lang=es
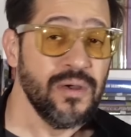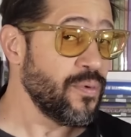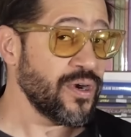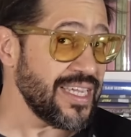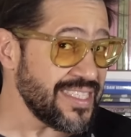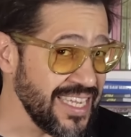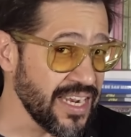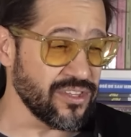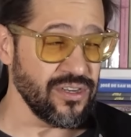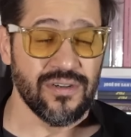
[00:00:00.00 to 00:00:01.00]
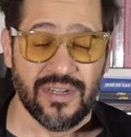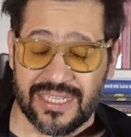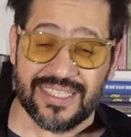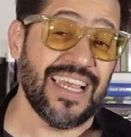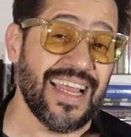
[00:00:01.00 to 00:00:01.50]
Porque es cierto,
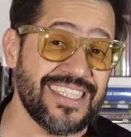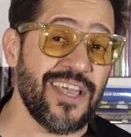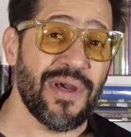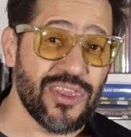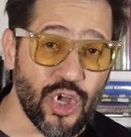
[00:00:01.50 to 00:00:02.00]
se la llevan